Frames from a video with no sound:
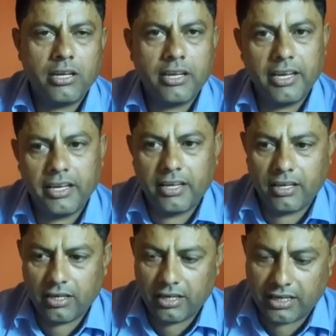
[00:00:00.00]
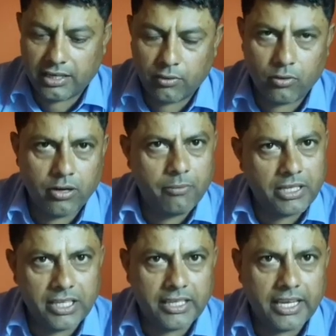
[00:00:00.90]
कि इनकी उन्होंने
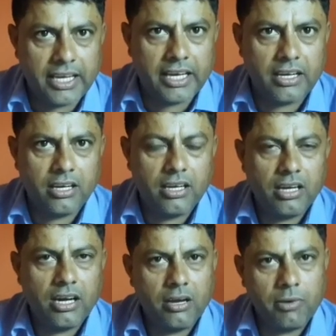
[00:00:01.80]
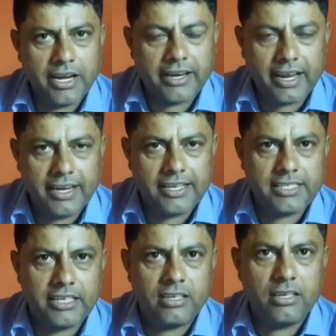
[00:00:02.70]
मदद की है हमारे कहने
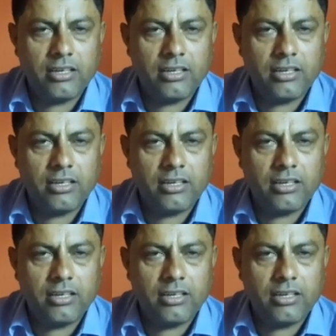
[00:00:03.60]
से